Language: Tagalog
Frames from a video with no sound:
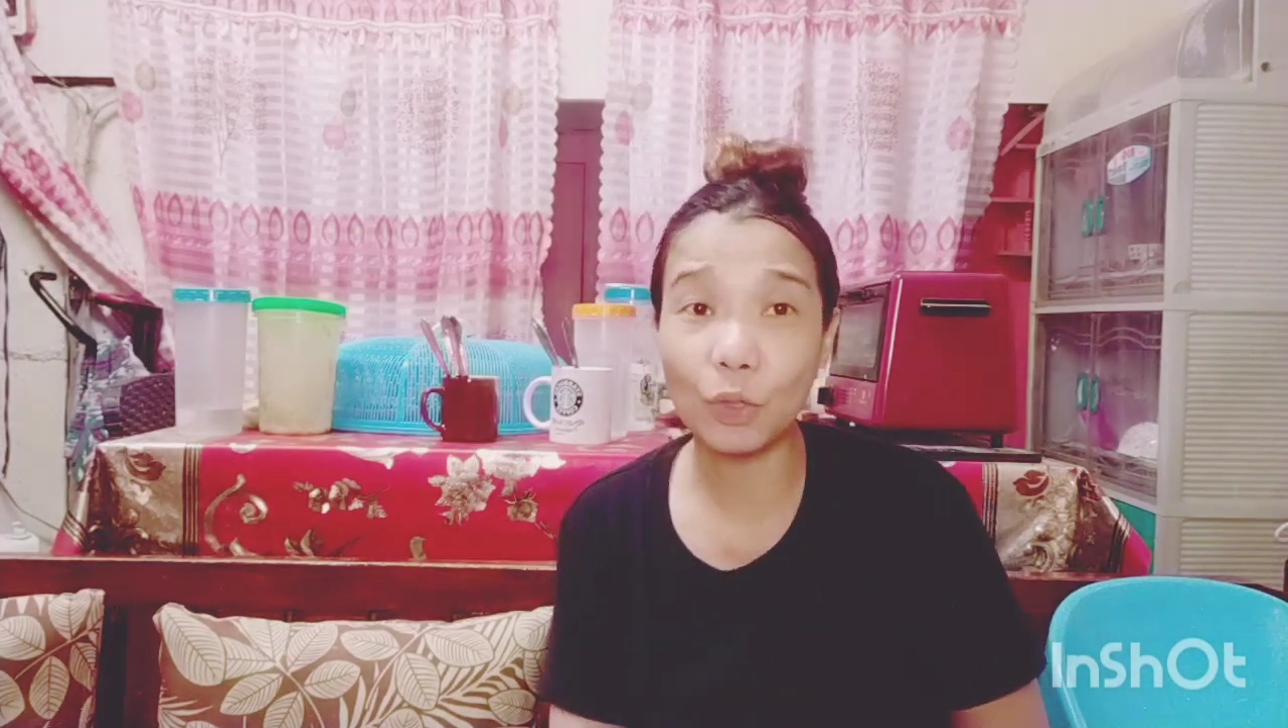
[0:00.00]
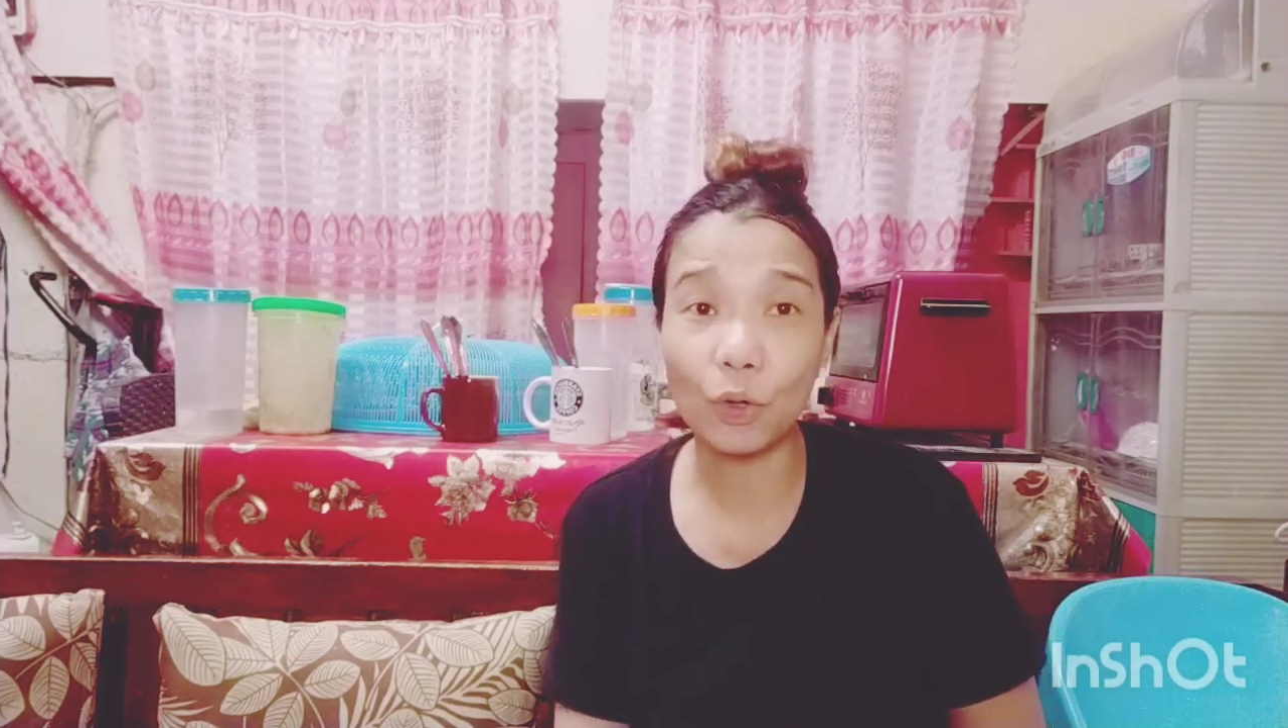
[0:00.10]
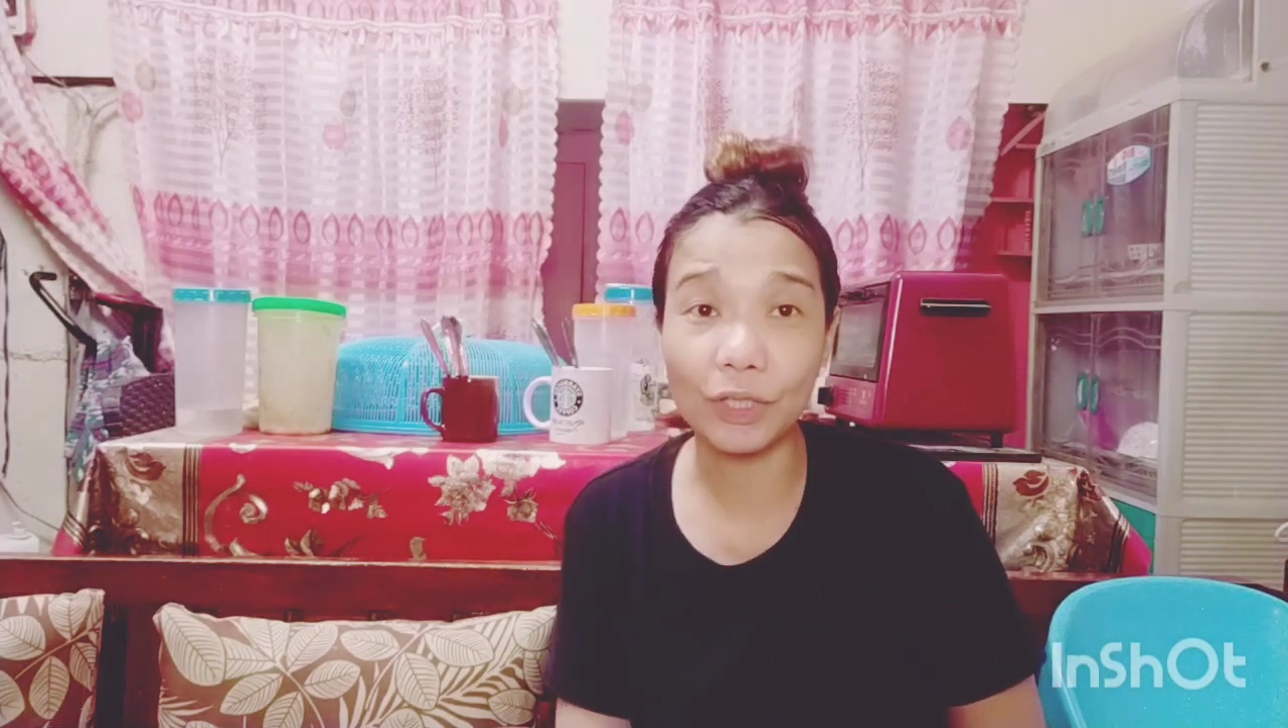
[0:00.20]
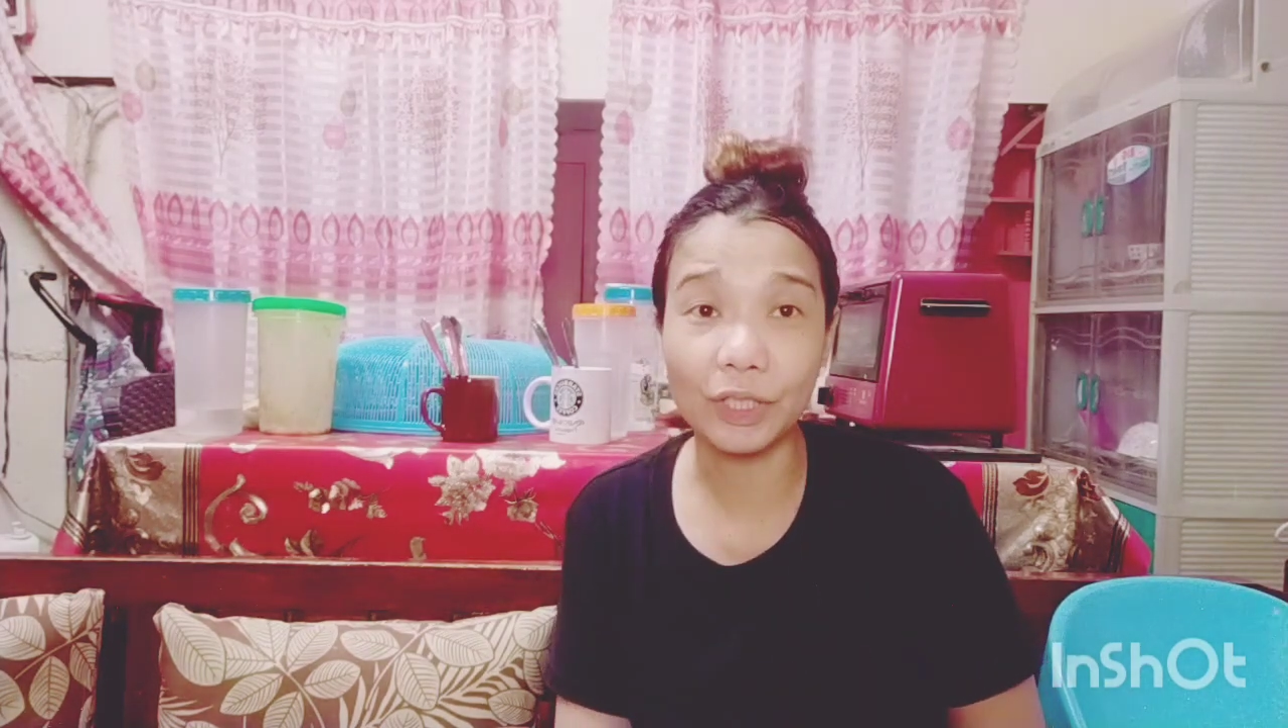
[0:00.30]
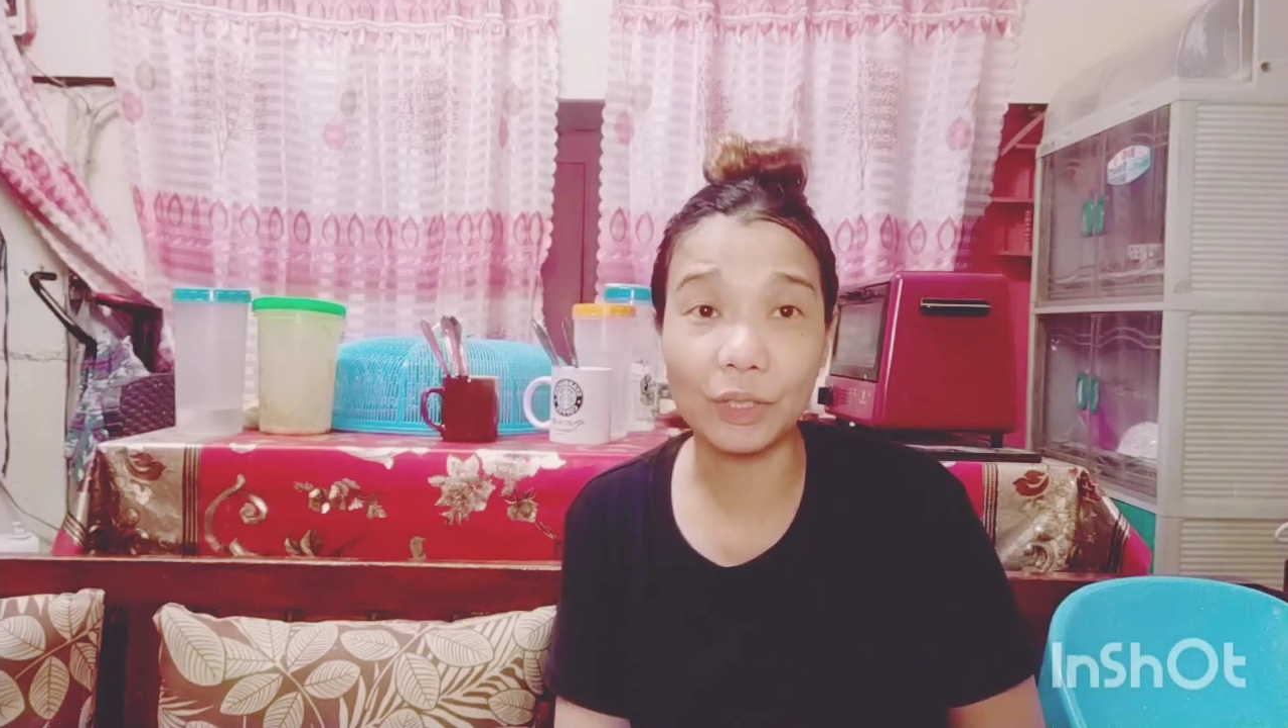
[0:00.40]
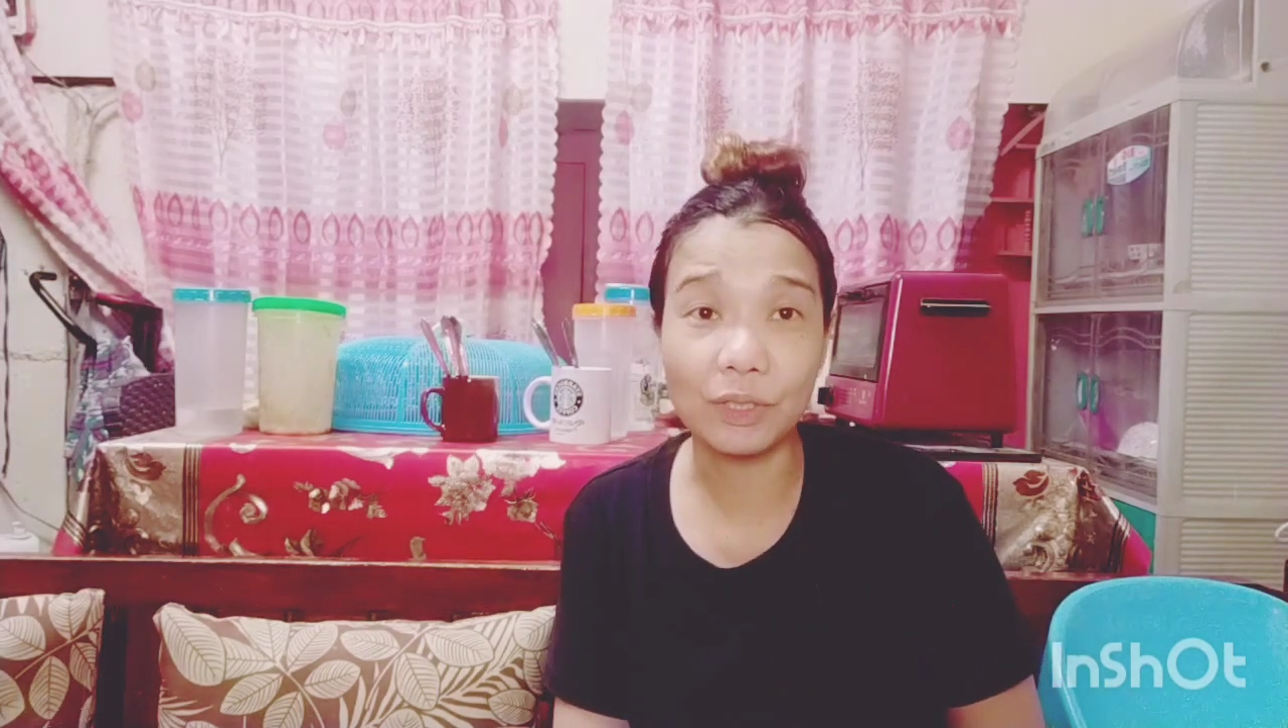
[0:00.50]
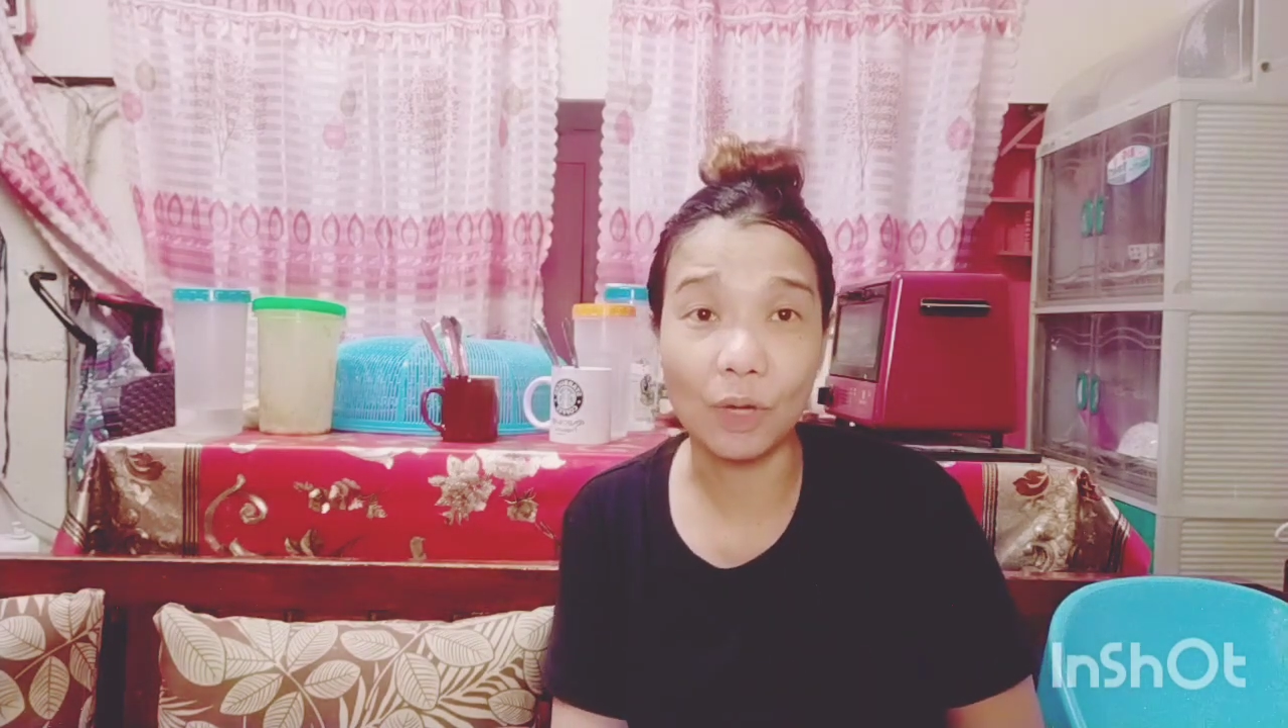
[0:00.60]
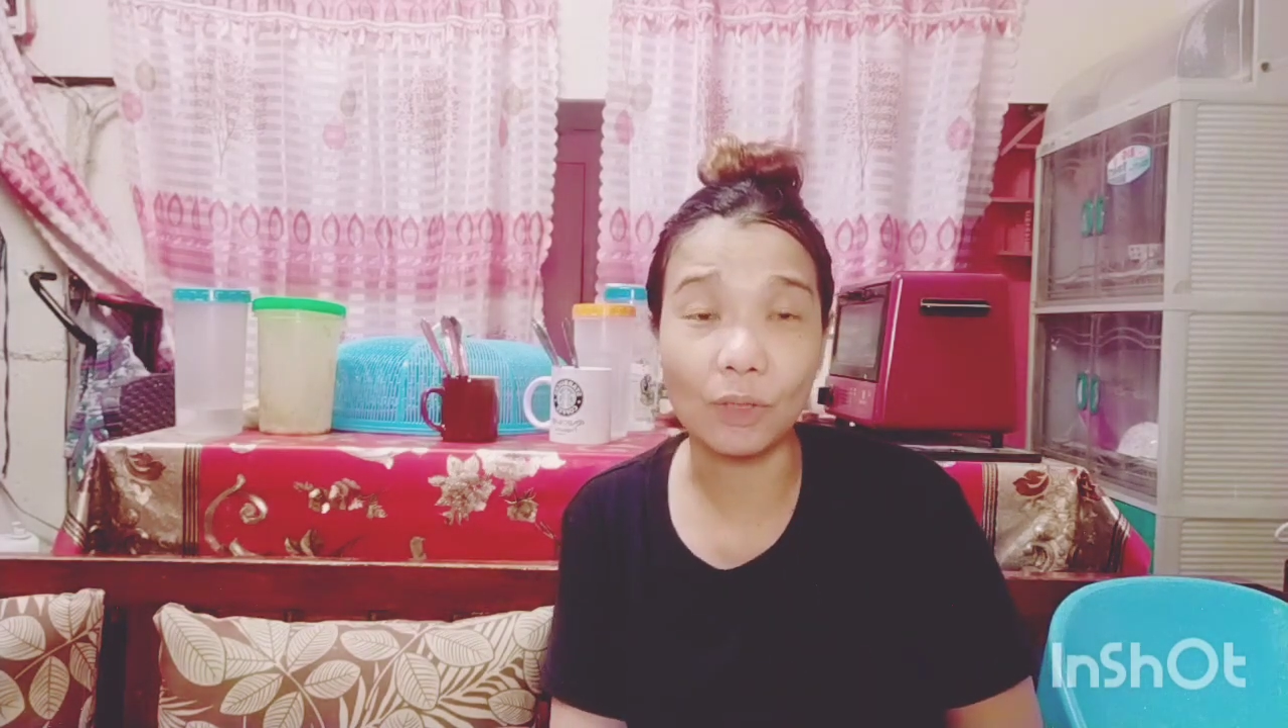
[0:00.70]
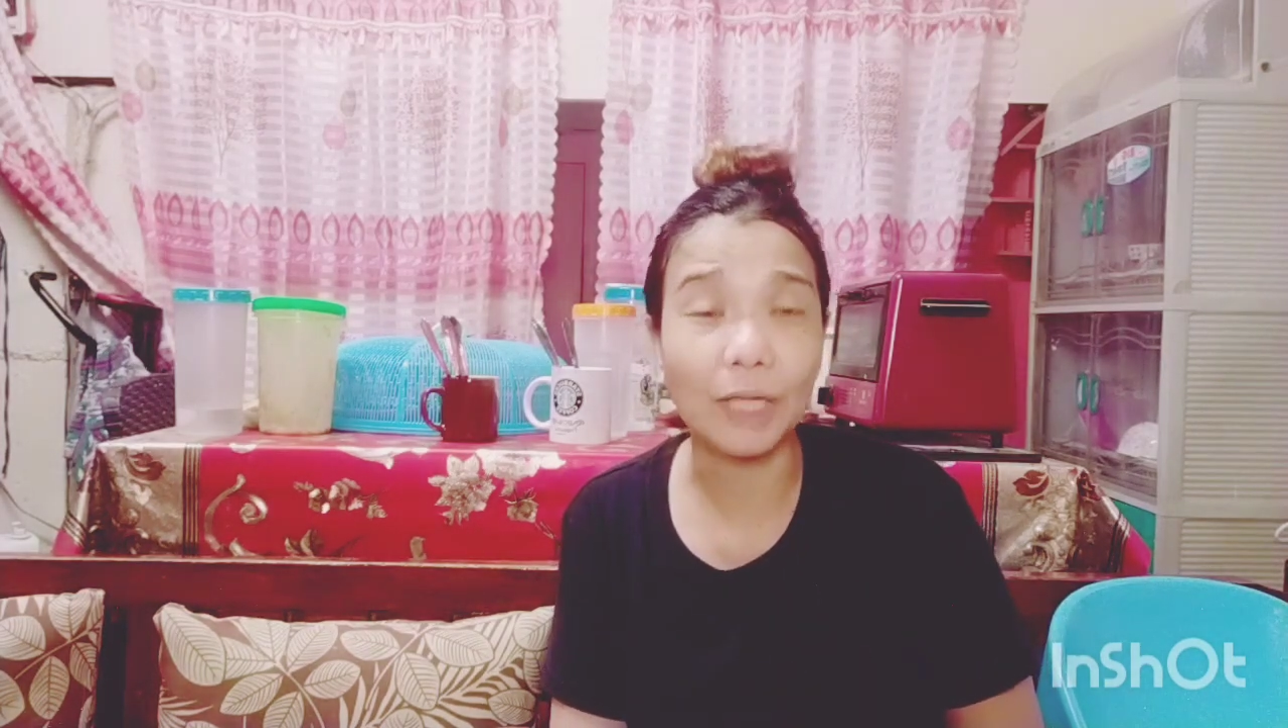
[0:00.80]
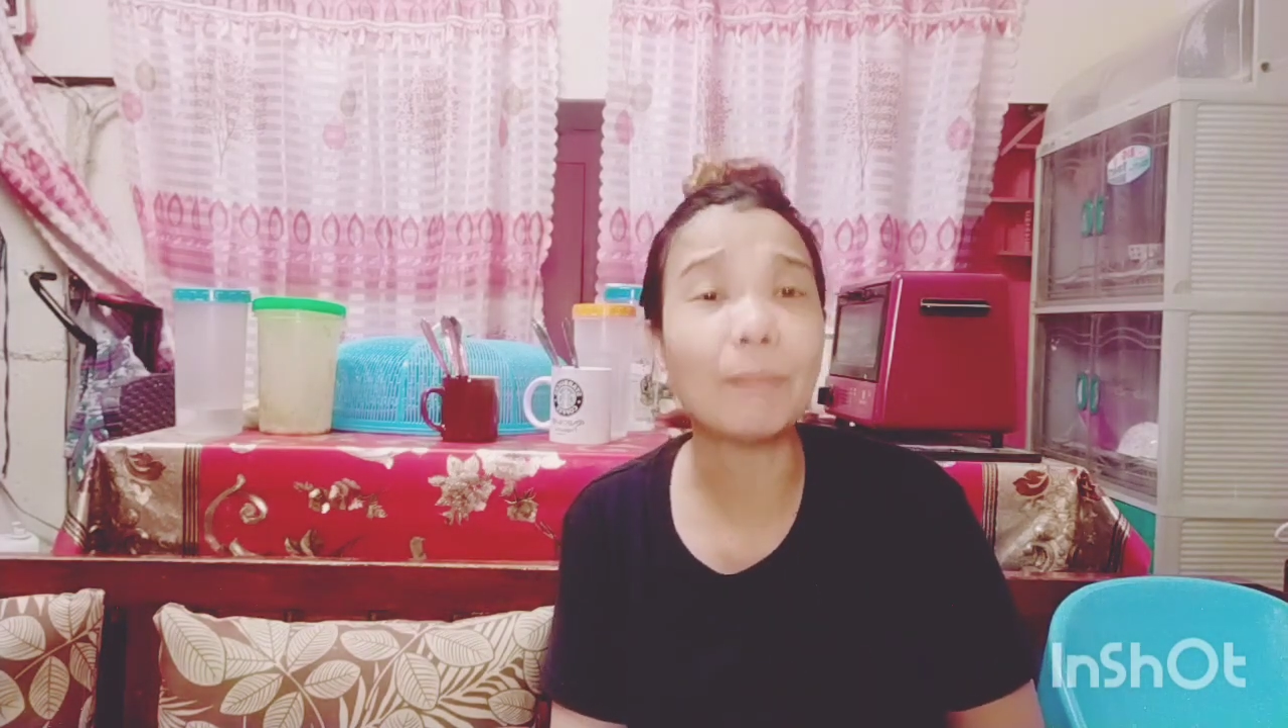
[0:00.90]
ino-order ko
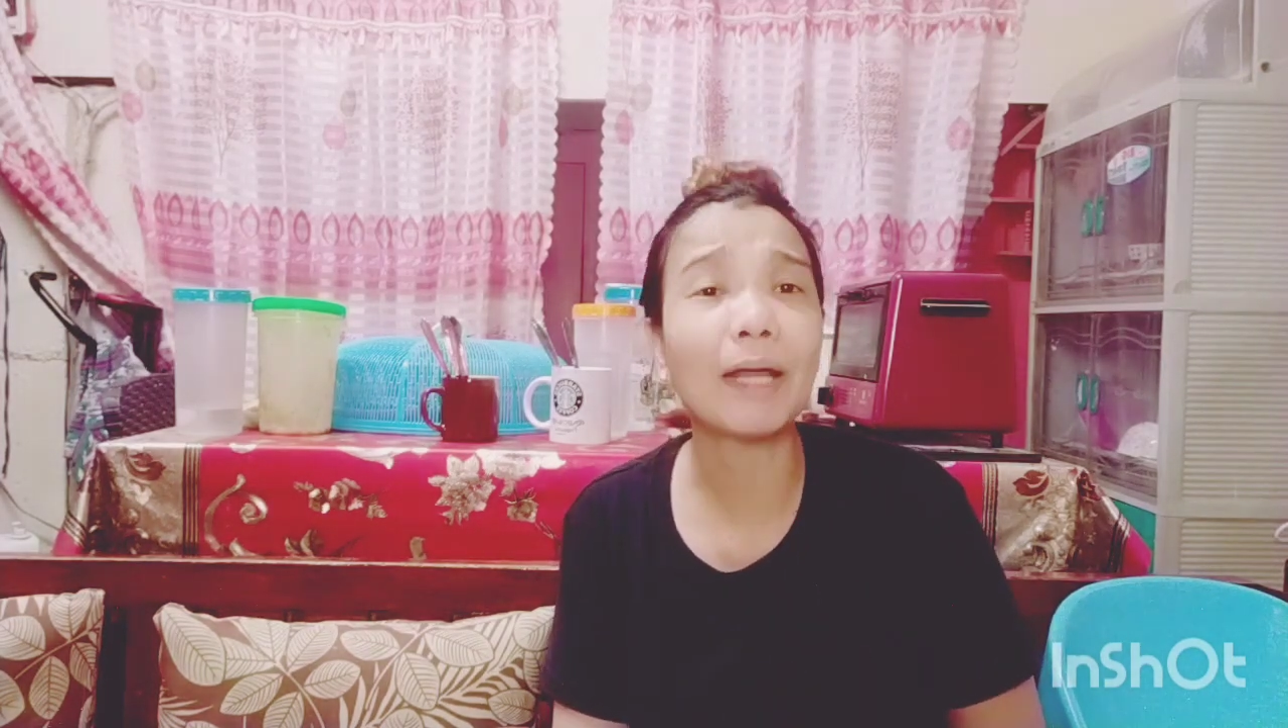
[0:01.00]
sa online.